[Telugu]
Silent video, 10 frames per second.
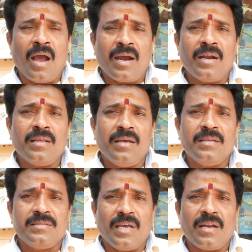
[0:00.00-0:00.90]
అక్కడ
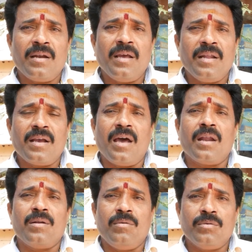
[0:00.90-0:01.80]
జరగడానికి
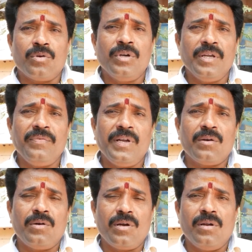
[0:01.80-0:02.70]
కారణం ట్వంటీ ఫీట్
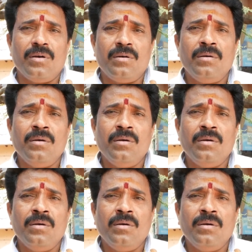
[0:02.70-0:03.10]
రోడ్లో